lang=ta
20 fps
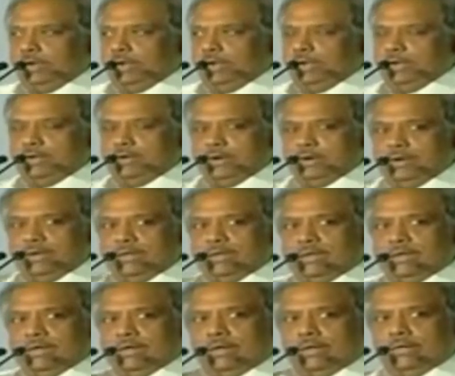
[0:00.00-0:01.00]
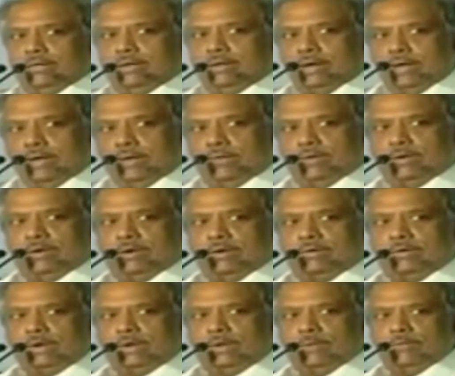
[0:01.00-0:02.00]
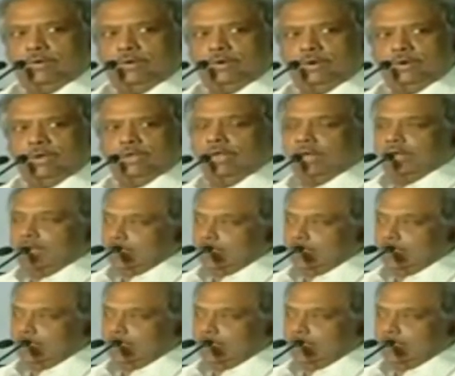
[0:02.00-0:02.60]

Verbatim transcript: கொண்டிருக்கின்றானே அந்த அறிவின் ஆற்றலையும் கொண்டு